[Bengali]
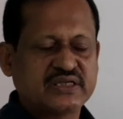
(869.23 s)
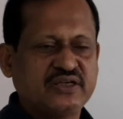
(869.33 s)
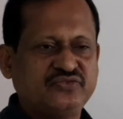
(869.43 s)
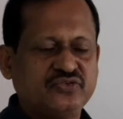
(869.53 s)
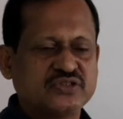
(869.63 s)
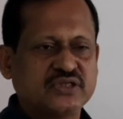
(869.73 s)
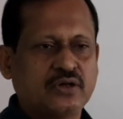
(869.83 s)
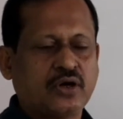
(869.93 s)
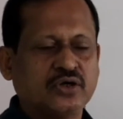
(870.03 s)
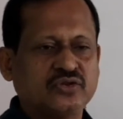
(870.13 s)
সাইফুডসে
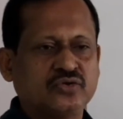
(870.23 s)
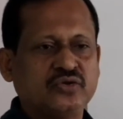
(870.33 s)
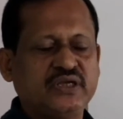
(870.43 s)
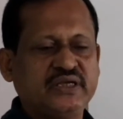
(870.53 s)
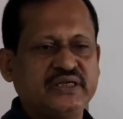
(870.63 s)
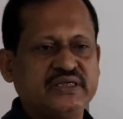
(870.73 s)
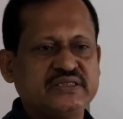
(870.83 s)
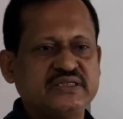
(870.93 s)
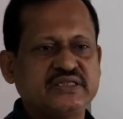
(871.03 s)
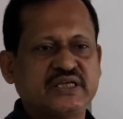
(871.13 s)
হয়তো ইংরেজি